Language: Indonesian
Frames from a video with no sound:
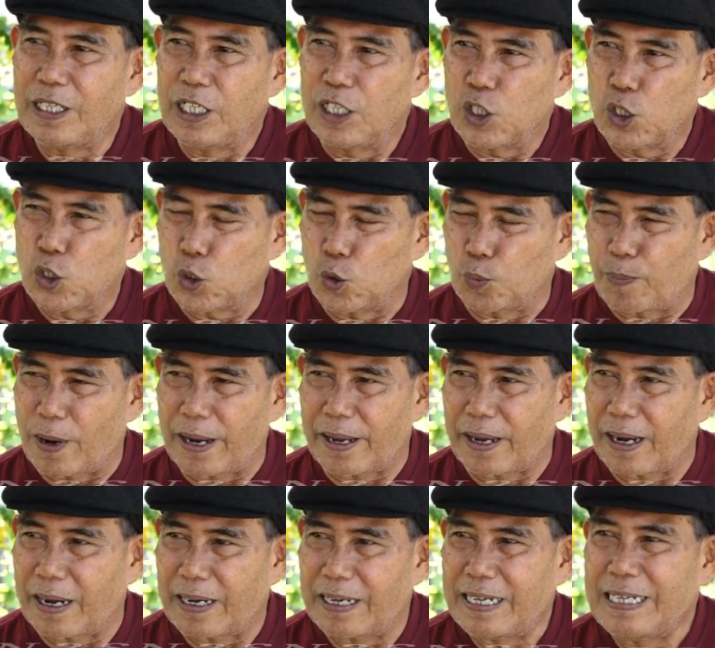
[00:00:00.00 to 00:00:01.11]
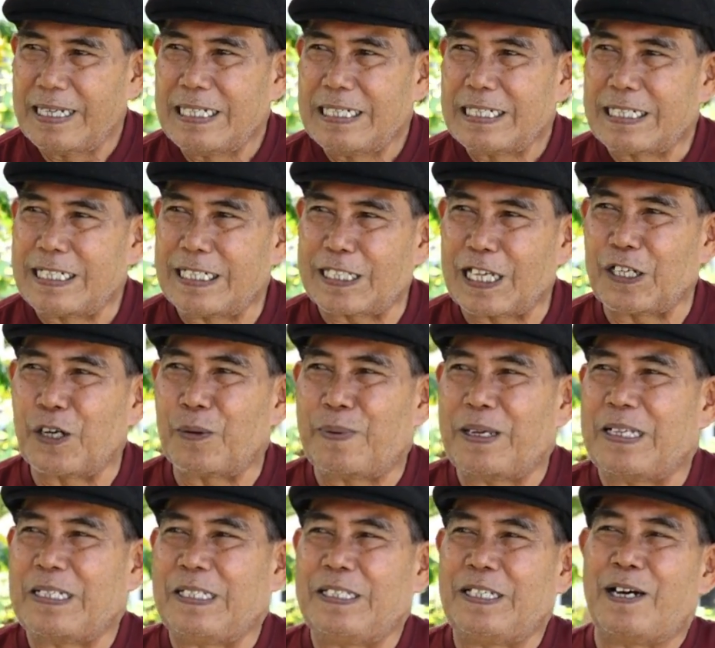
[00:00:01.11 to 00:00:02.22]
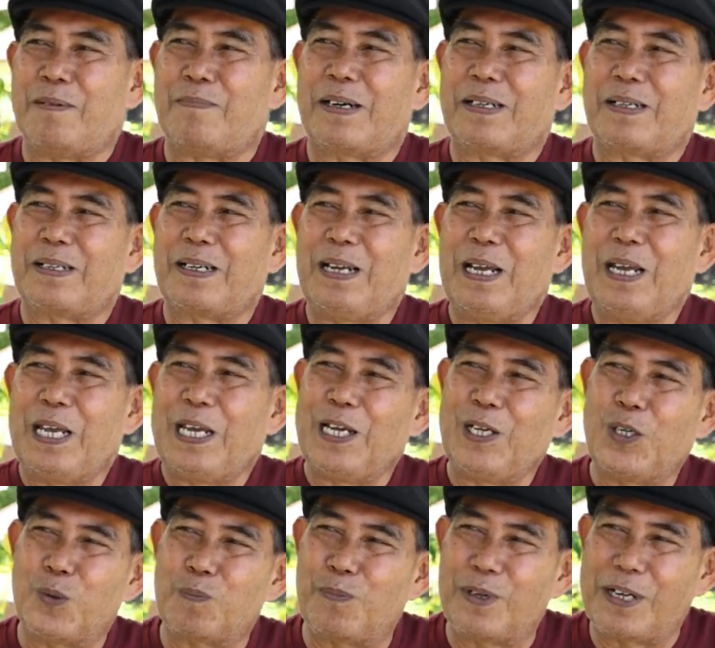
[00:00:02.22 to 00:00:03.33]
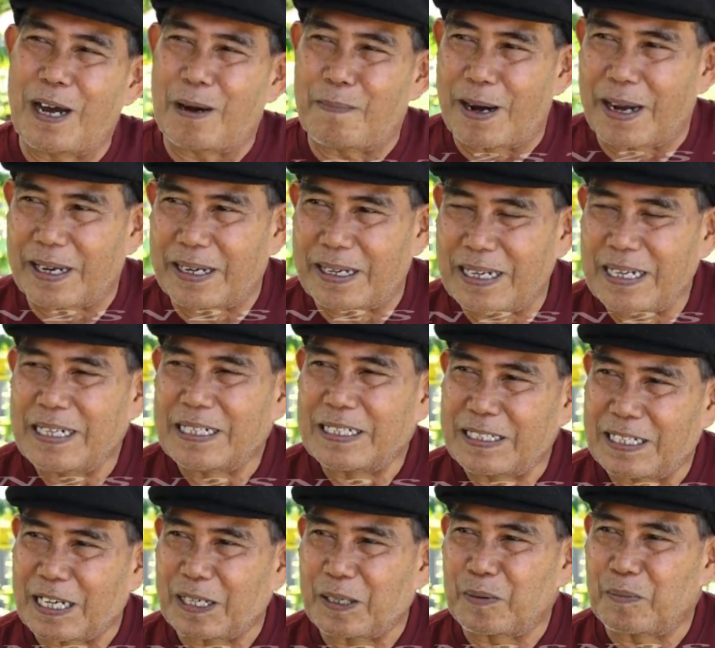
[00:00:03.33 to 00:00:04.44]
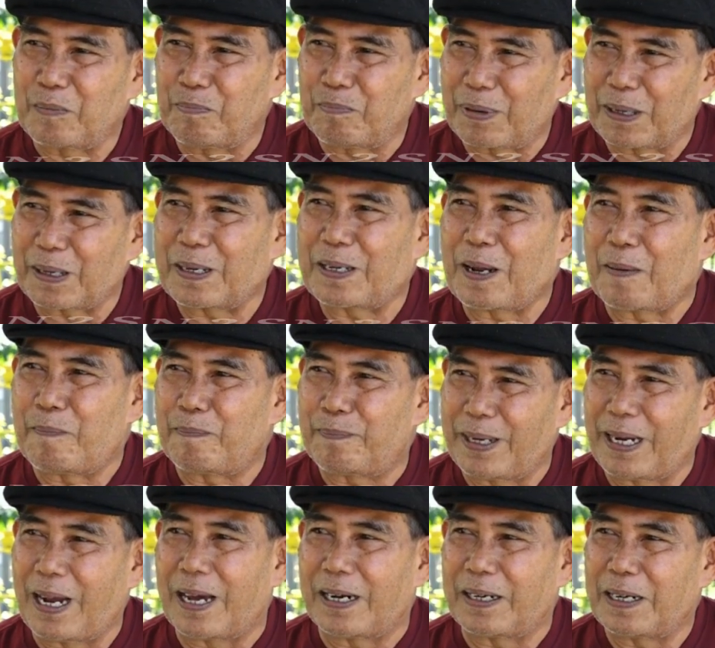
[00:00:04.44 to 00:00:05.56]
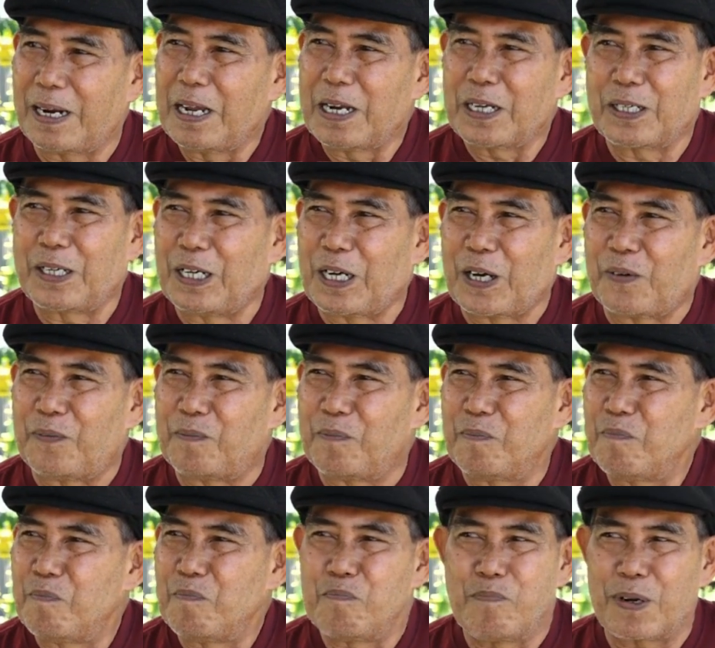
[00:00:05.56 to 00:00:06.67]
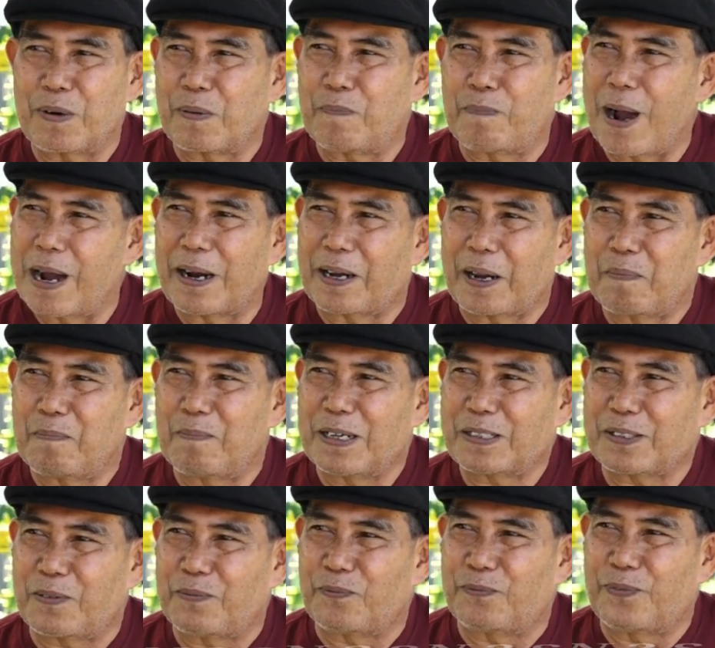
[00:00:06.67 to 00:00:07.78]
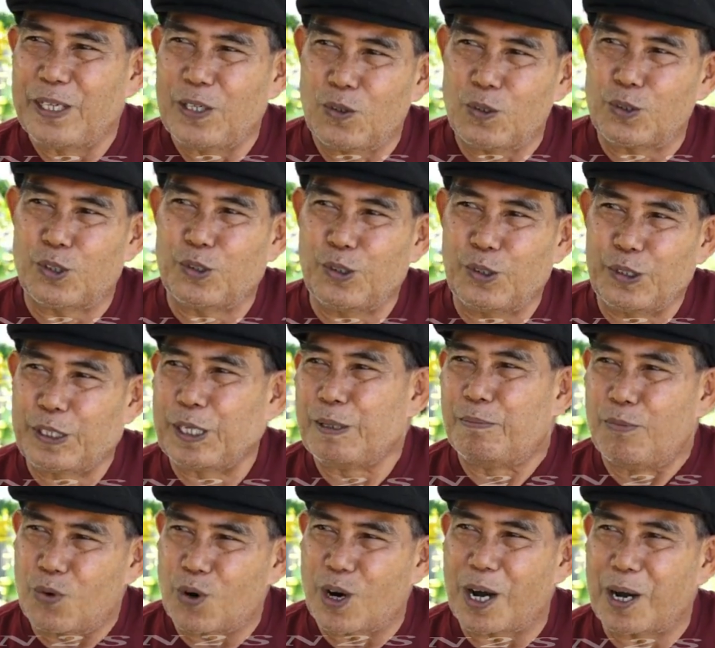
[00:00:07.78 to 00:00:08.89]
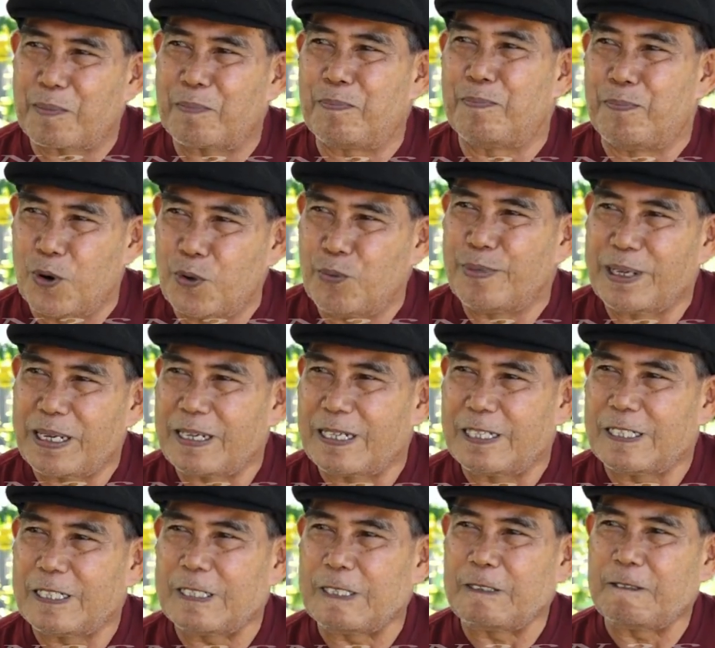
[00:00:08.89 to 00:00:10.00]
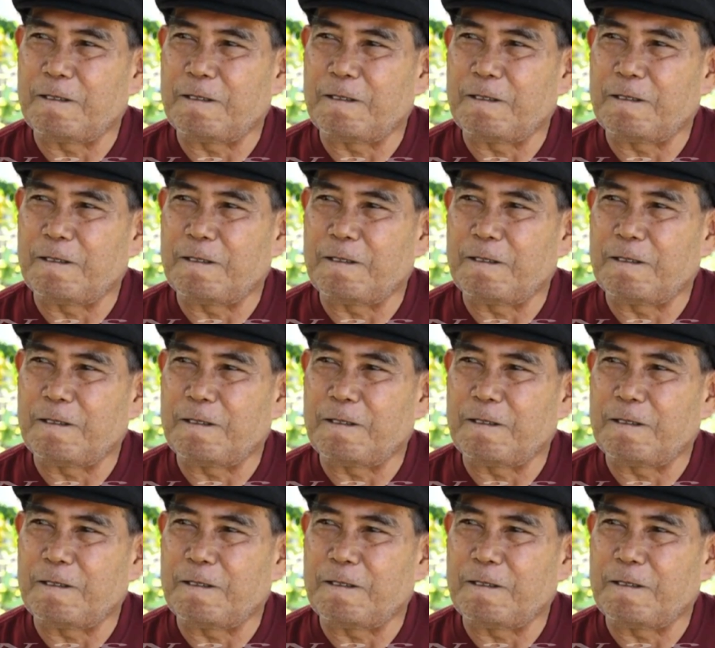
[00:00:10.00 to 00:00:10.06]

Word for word: supaya kita lebih nyaman hidup damai dan berdampingan dengan berbagai macam virus di muka bumi ini.